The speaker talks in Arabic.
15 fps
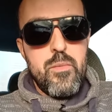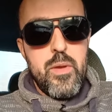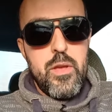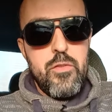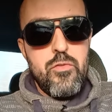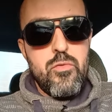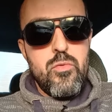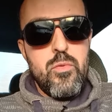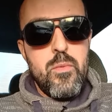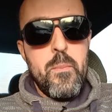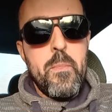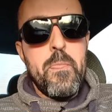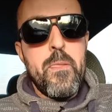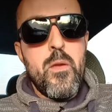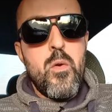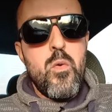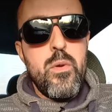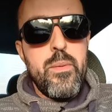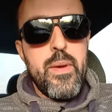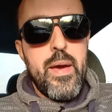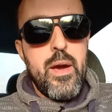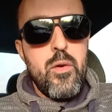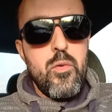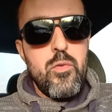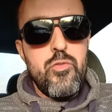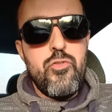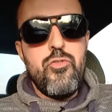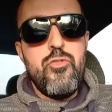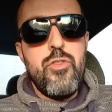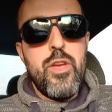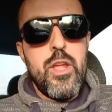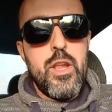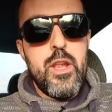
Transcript: معيشته وبيحوش